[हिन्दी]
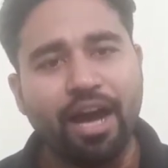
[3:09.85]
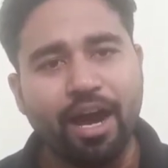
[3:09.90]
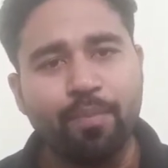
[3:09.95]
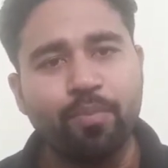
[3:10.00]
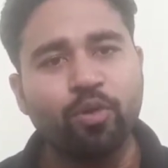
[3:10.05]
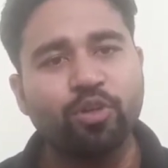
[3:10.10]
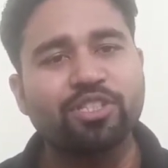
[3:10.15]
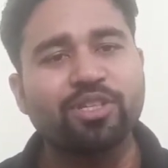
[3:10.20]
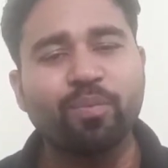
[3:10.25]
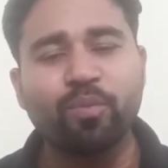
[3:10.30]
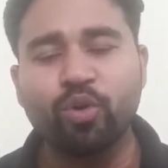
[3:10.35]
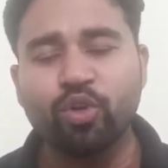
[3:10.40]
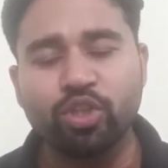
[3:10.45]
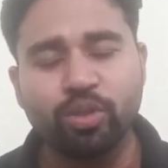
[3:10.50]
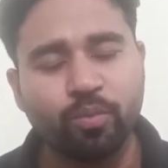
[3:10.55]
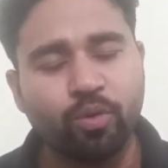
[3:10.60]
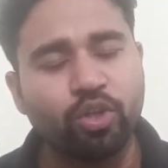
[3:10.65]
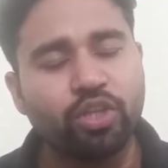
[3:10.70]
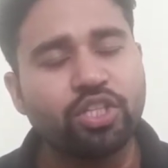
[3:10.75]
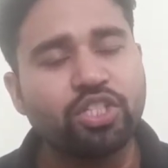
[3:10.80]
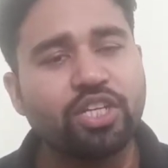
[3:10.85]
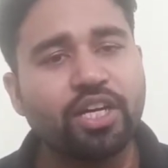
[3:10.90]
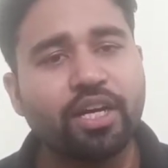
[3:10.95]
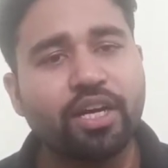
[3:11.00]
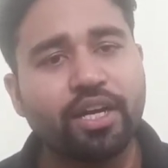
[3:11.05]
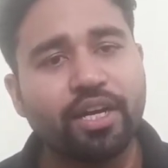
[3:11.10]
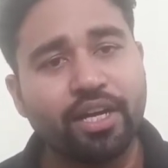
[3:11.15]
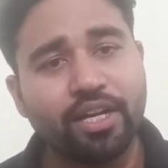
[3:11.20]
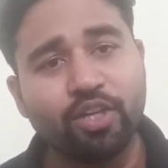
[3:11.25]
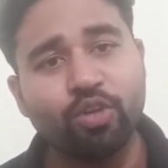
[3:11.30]
आप लोग सपोर्ट तो बहुत अच्छा
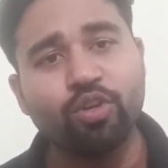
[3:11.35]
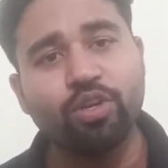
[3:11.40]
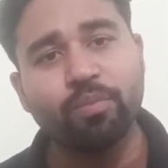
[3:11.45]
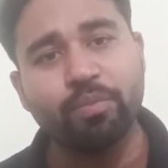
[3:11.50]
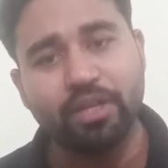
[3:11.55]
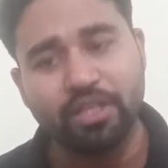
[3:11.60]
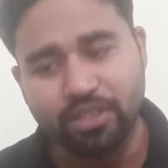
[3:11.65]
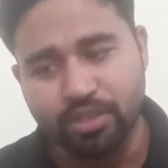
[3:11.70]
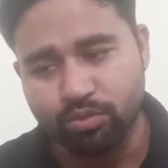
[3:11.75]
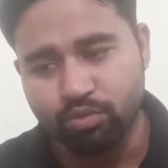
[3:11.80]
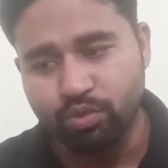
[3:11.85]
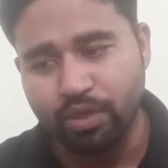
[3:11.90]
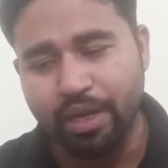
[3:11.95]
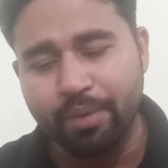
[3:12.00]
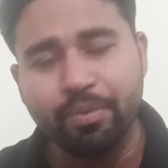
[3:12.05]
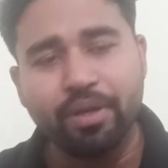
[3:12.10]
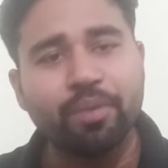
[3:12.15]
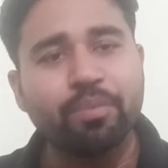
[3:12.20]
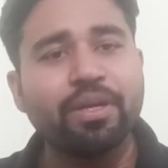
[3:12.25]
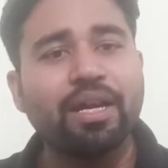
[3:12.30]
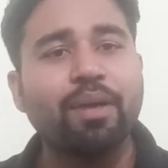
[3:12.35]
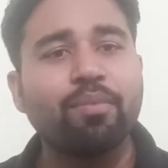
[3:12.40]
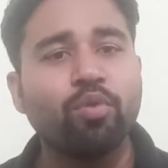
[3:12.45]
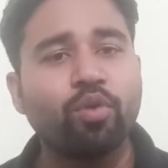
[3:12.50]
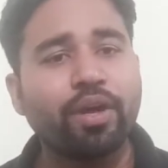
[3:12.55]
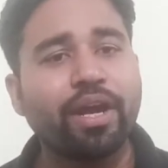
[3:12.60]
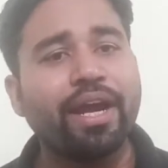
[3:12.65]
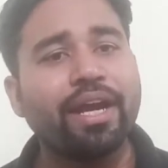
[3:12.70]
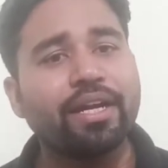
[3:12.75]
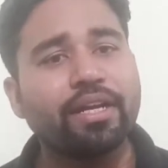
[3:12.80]
कर रहे हैं क्योंकि मेरे सब्सक्राइबर भी आप
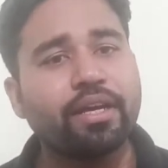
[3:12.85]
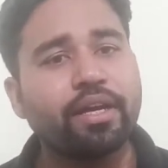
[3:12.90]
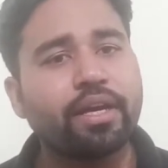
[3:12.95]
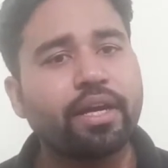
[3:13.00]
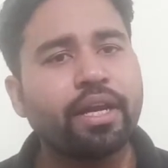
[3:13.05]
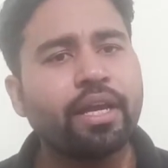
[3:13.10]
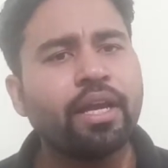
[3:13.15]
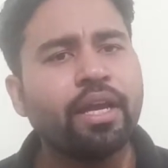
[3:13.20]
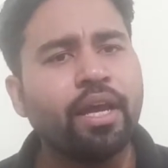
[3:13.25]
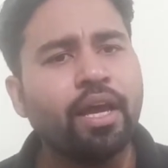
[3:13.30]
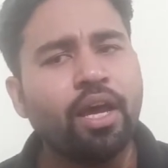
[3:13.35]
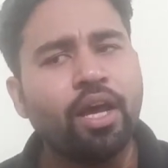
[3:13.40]
लोग ऐड कर रहे हैं